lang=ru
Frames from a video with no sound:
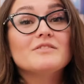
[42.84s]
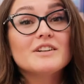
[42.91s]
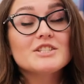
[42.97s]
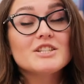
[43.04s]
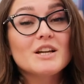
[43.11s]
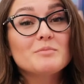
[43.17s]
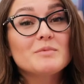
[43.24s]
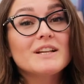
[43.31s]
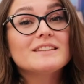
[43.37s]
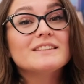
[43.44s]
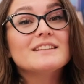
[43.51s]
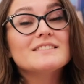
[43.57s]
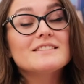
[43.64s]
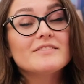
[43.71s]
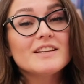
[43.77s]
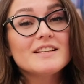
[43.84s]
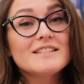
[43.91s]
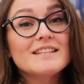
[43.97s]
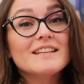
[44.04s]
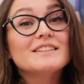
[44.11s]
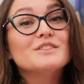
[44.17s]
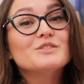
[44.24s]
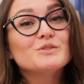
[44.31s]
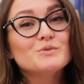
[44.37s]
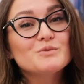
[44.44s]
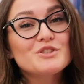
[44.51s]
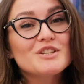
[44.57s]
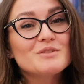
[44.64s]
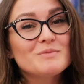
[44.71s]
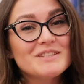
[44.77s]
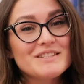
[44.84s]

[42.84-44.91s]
А ваша обратная связь – это лучший